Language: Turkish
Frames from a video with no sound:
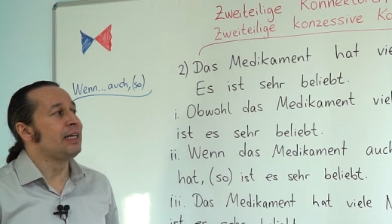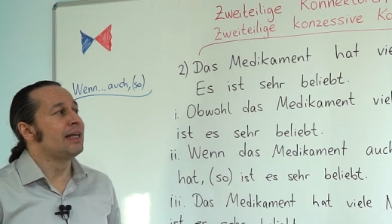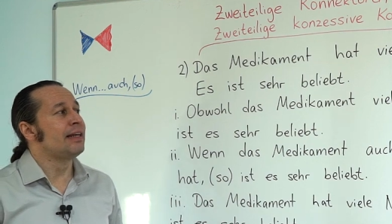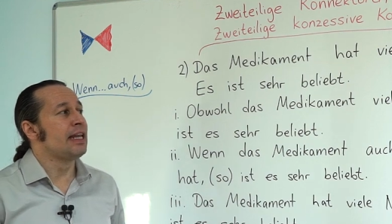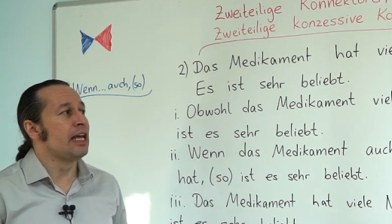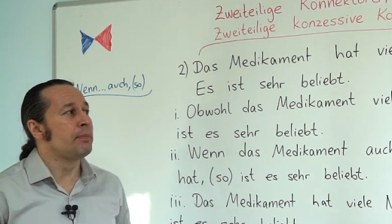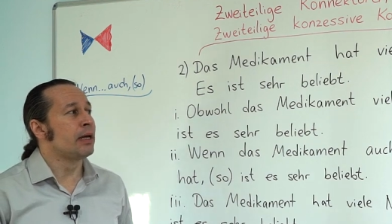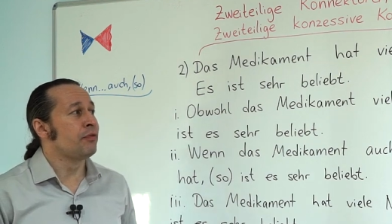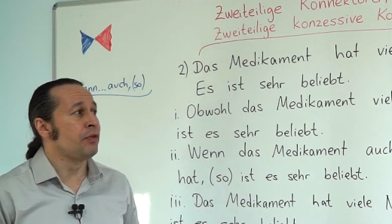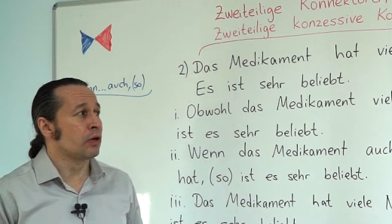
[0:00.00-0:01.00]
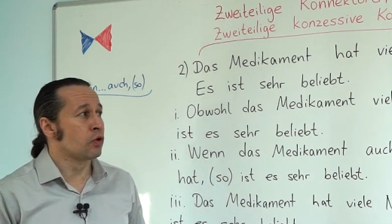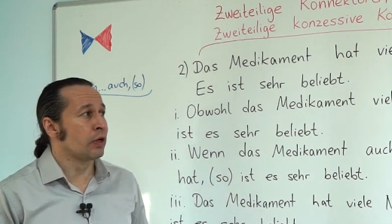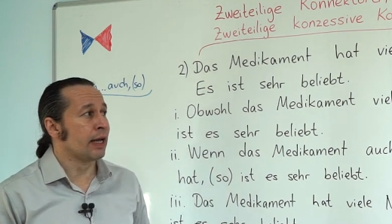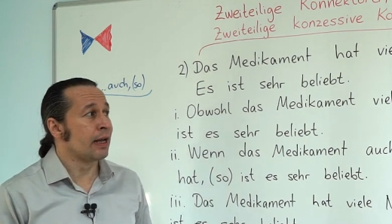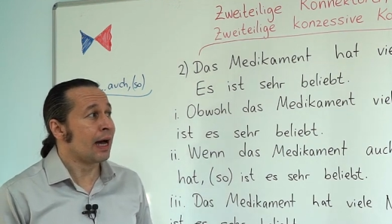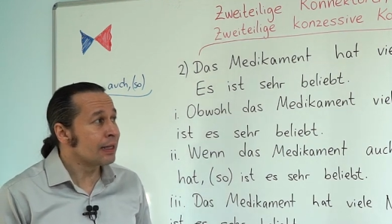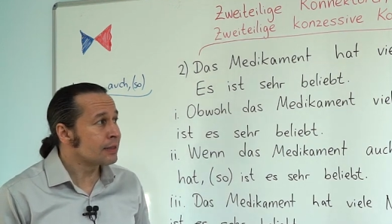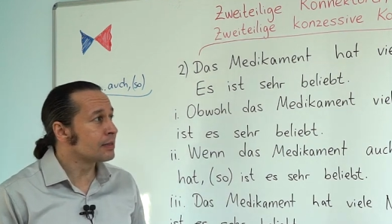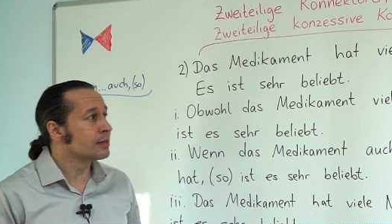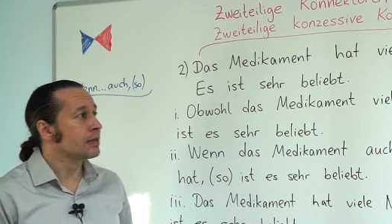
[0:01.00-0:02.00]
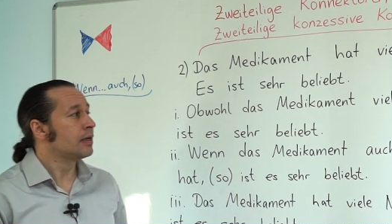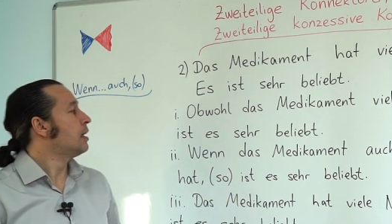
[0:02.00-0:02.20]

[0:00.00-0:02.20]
viele Nebenwirkungen hat,